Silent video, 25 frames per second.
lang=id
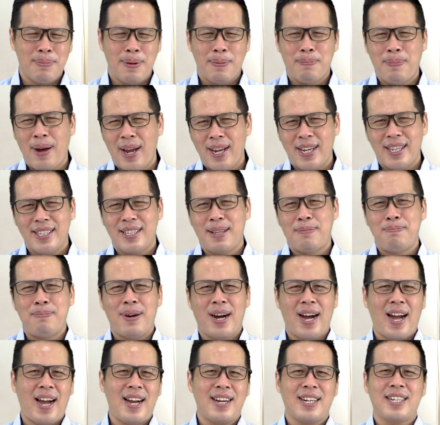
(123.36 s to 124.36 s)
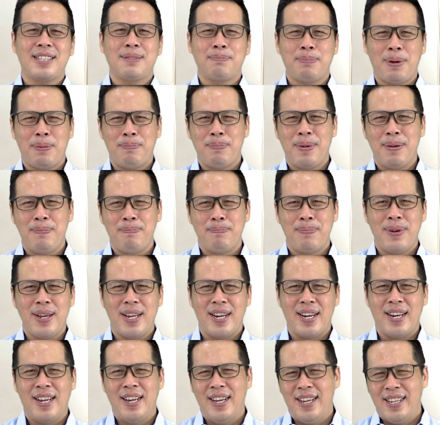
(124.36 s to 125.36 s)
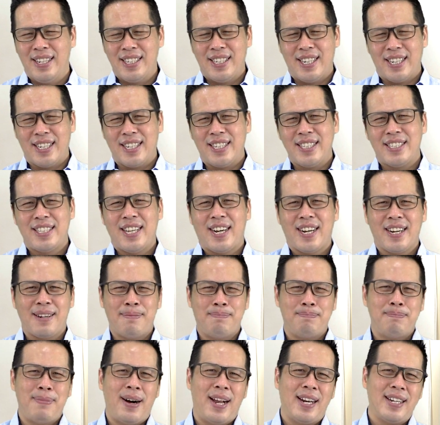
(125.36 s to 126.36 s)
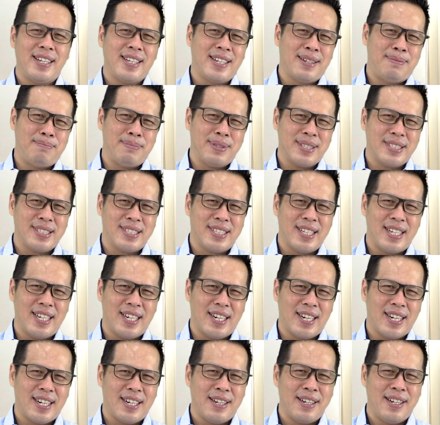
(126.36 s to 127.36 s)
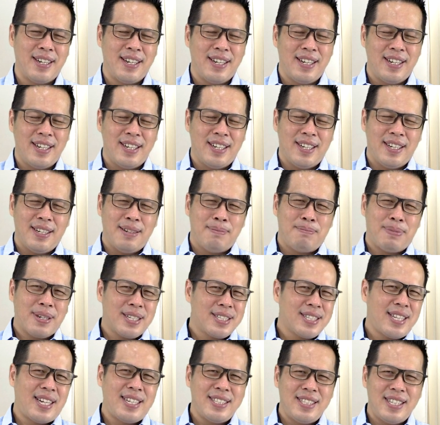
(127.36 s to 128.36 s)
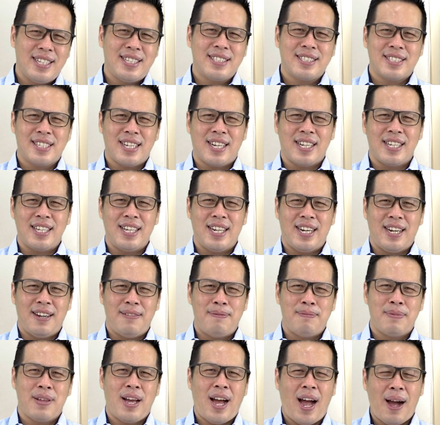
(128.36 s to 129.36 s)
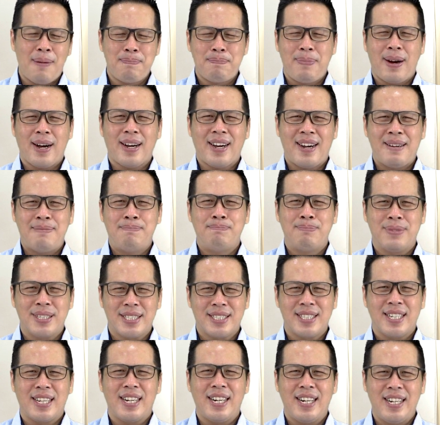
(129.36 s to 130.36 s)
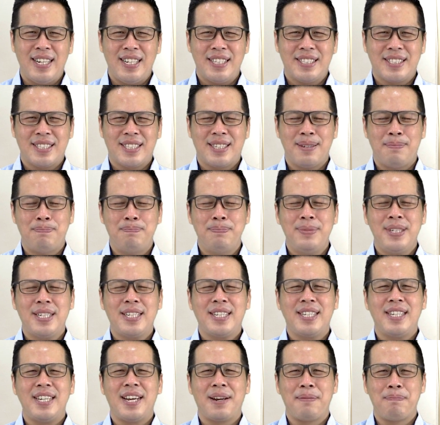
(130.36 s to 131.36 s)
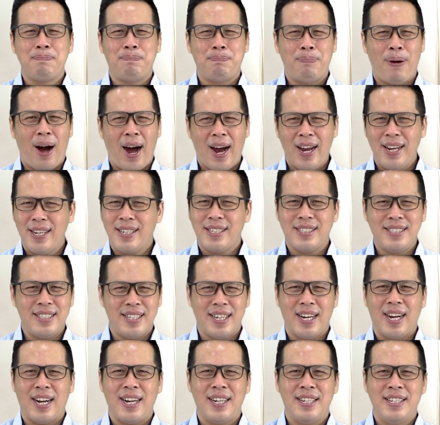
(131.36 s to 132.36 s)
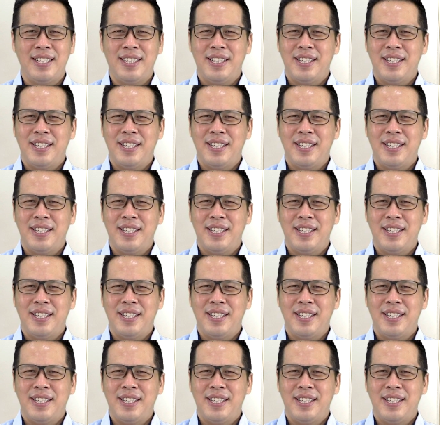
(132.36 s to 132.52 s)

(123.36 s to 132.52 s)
"Lebih baik kita mengangkat pemimpin dan kita kembali ke Mesir." Pertanyaan saya, apakah Mesir ini sedemikian baiknya,